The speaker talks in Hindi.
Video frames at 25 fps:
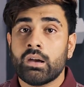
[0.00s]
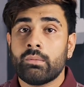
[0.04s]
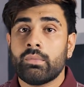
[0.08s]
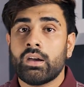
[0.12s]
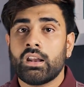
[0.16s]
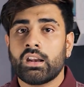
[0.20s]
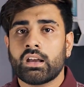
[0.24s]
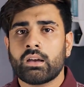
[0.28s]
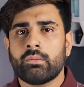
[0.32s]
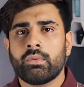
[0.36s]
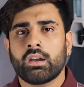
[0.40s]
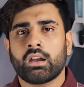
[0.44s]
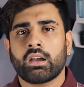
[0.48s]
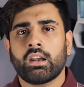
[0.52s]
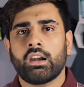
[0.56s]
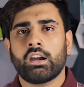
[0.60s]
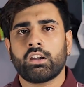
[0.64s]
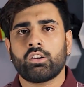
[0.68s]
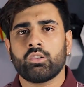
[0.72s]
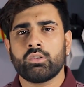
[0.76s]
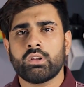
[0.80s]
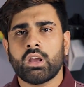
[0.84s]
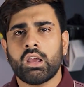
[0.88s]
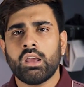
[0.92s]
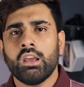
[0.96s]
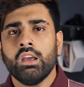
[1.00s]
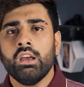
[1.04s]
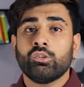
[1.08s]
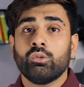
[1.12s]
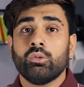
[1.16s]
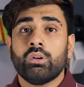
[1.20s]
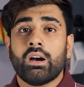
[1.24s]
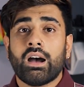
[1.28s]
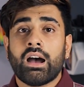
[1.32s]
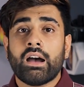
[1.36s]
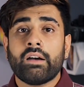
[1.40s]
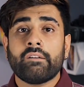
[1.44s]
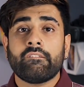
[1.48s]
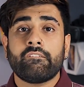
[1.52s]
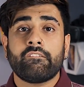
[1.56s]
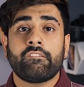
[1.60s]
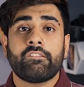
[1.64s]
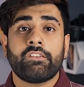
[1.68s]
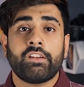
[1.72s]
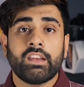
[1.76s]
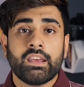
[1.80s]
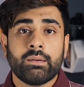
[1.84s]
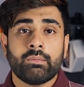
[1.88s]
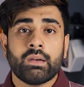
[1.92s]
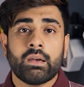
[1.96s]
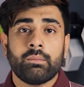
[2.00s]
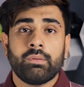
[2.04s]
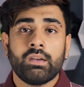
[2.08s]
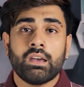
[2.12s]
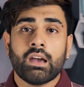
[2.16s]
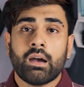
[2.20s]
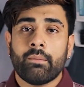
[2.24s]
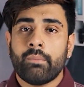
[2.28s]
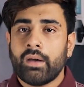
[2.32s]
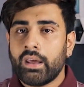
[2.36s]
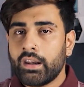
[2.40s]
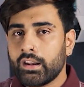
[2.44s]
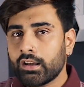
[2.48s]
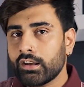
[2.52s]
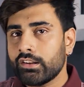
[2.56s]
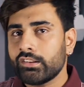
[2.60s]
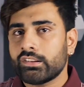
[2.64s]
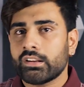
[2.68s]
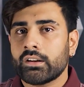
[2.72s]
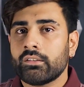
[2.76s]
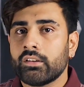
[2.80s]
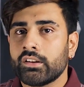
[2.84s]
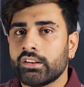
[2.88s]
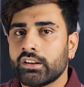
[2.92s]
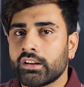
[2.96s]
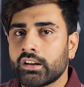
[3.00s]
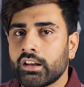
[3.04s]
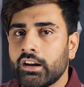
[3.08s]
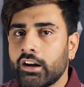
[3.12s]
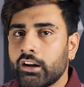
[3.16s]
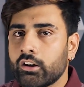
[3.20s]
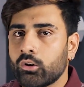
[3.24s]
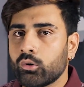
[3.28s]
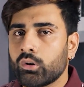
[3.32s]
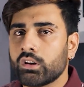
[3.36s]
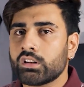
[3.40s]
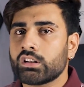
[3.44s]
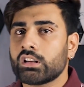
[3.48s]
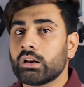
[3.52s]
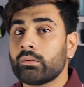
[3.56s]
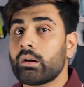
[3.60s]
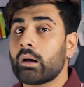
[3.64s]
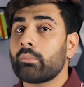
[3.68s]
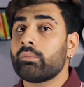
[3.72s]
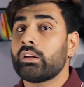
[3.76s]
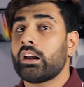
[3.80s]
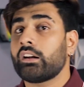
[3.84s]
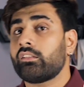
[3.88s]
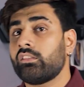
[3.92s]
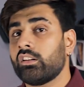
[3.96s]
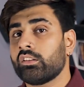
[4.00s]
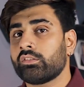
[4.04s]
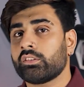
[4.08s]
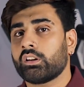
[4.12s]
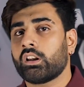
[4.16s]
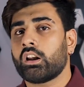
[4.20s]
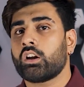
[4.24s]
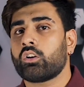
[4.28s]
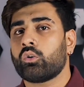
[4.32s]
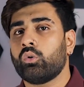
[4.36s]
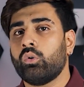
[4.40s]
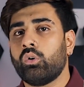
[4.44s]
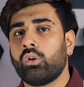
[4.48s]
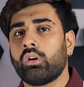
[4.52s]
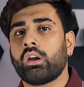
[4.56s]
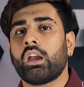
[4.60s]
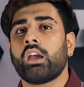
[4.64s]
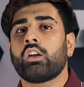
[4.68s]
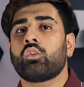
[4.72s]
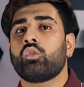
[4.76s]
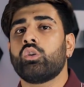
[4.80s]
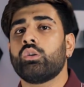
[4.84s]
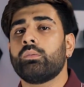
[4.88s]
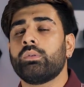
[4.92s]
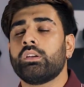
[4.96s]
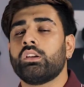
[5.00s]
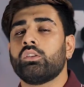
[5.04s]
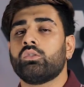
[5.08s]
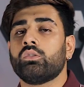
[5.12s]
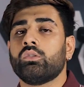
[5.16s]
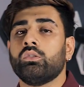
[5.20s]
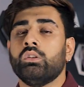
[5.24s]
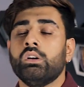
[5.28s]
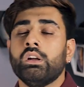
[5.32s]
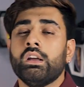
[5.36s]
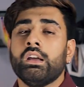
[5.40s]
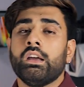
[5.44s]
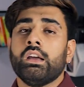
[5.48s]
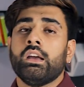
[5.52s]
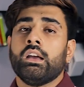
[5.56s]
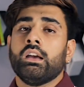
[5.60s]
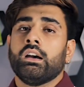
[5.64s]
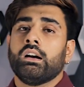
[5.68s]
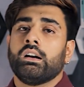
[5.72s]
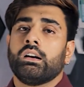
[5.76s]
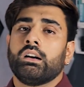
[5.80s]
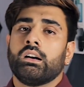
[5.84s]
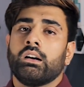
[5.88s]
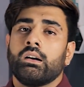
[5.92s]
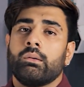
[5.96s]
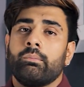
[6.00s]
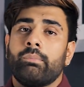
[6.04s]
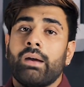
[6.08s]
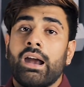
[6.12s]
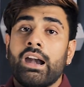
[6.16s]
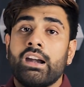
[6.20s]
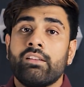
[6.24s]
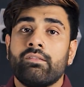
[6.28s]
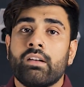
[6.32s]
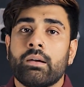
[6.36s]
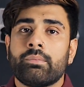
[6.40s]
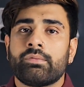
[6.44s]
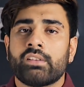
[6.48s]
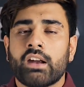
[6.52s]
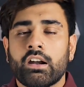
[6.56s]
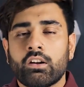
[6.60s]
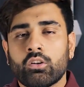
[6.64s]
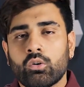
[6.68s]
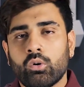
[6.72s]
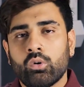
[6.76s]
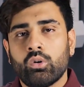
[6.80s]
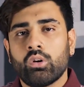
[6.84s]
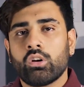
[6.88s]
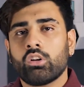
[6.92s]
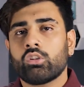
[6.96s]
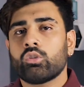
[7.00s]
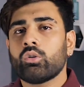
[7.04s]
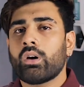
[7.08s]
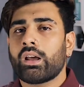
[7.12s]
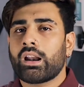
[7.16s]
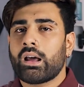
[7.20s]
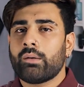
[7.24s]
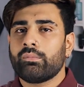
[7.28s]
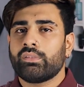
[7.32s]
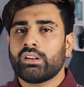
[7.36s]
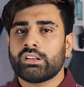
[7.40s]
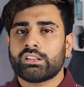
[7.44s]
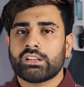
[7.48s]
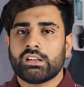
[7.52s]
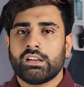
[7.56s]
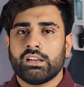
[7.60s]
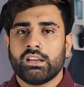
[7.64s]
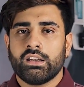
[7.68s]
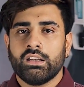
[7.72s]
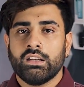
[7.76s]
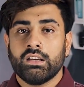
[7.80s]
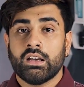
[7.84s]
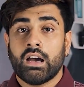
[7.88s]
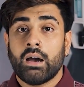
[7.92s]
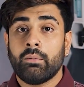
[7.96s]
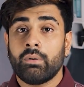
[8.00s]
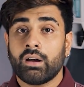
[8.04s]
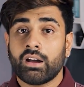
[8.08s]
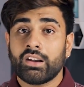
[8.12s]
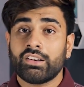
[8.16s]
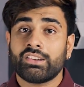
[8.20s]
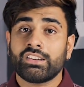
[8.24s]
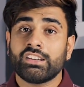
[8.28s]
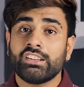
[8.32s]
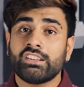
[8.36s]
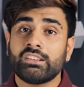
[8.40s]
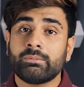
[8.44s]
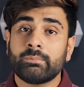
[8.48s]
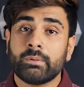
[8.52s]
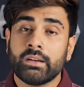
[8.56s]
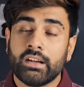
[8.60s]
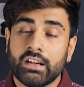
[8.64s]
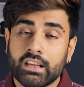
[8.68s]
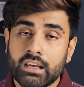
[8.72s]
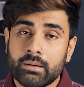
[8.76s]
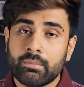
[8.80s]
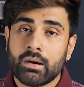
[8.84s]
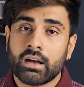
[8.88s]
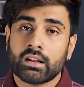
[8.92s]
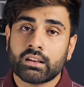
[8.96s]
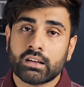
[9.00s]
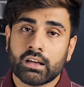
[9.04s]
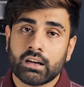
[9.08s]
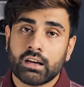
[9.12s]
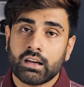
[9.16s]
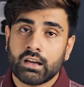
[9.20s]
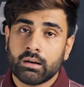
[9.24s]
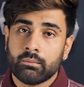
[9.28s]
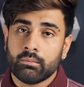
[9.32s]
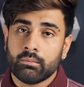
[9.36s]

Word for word: बी अमेरिका में कनेक्ट हो जाए तो आप फ्री में भी अमेरिकन सर्वर से कनेक्ट होगी जब आप नेटफ्लिक्स वगैरह खोलोगे कोई भी यू नो बैंड वेबसाइट खोलोगे तो आराम से चलेगी अब अगर इसकी स्पीड की बात करें